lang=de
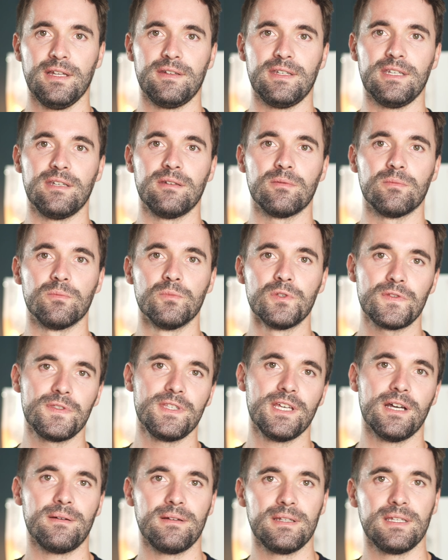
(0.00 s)
Den müsst
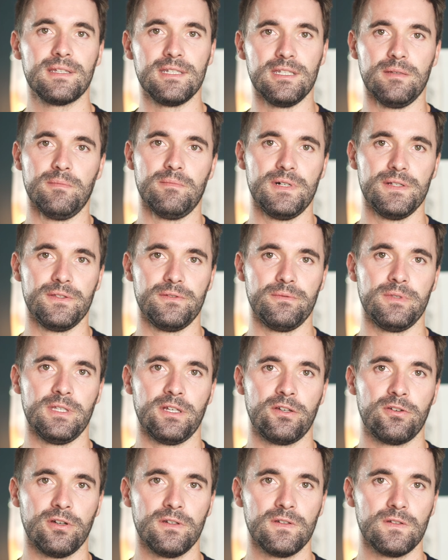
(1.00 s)
ihr aber nicht nehmen. Also
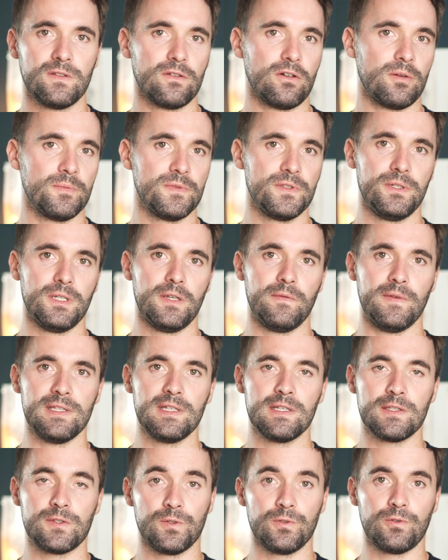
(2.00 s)
ihr könnt Obsidian, wenn
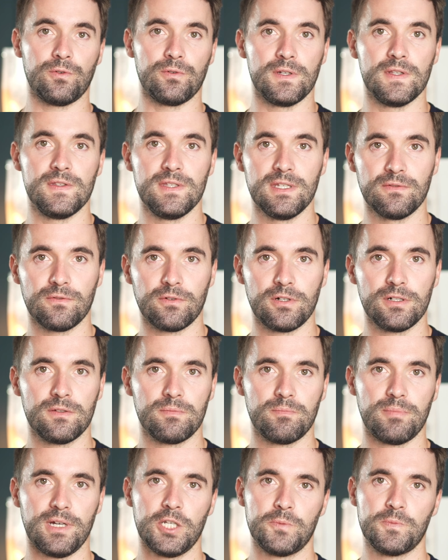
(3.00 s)
ihr es synchronisieren
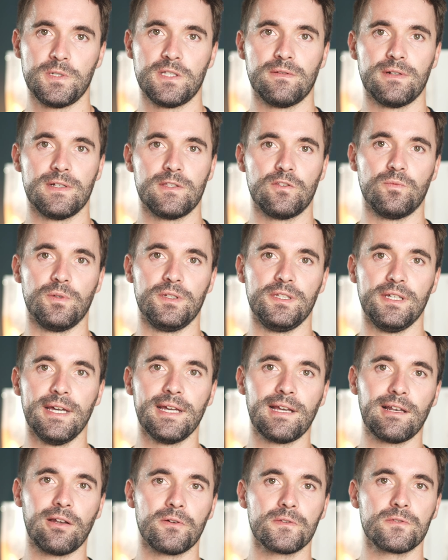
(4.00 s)
wollt, beispielsweise über die
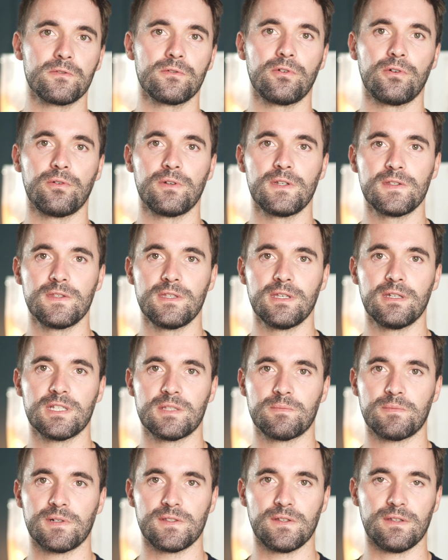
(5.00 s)
iCloud synchronisieren.
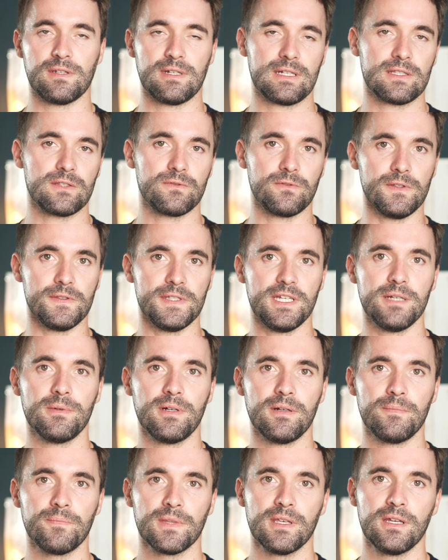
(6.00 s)
Das passiert dann ganz von
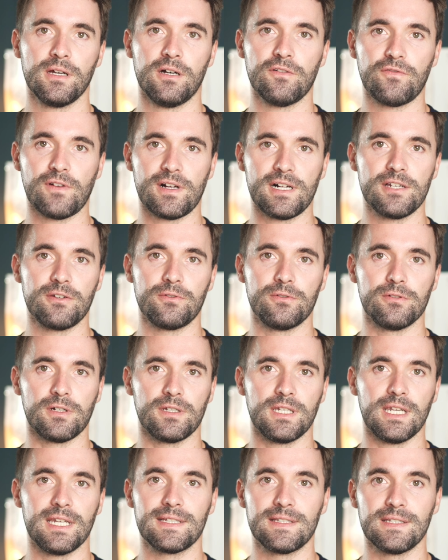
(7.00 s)
selber auf allen
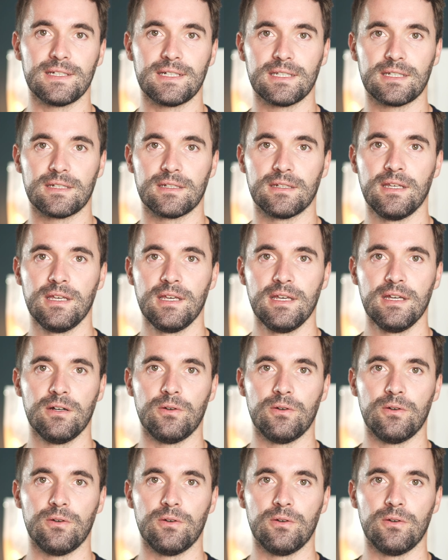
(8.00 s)
euren Endgeräten.